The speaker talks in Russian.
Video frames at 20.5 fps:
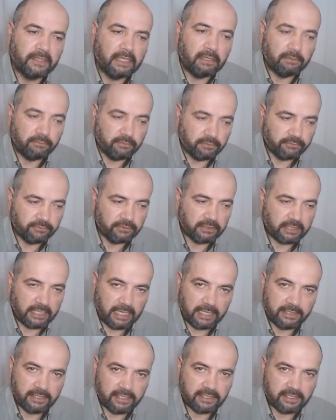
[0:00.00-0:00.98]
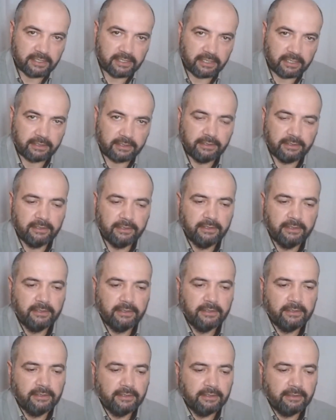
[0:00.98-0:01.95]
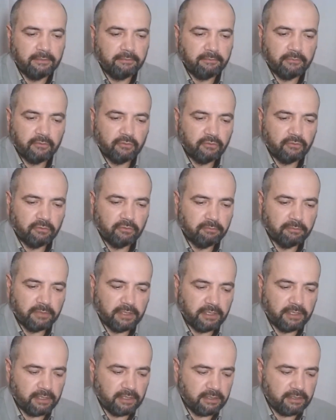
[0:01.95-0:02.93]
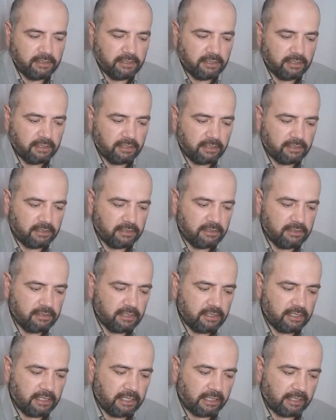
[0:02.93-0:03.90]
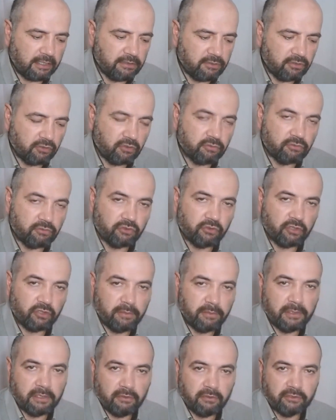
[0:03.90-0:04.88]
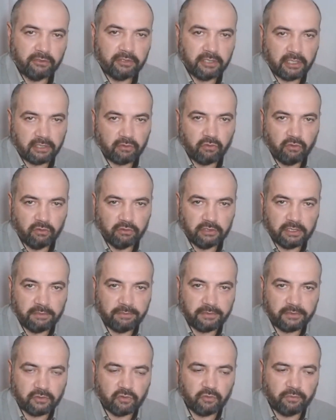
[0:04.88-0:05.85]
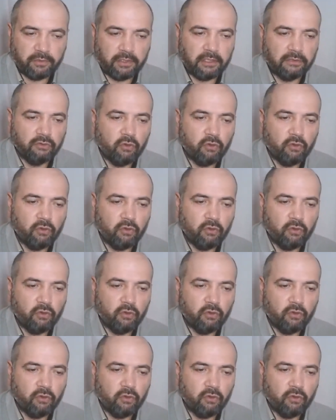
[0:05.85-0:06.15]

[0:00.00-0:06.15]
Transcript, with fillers: в хадисах мы не, не гарантируем, что именно вот так он и поступал.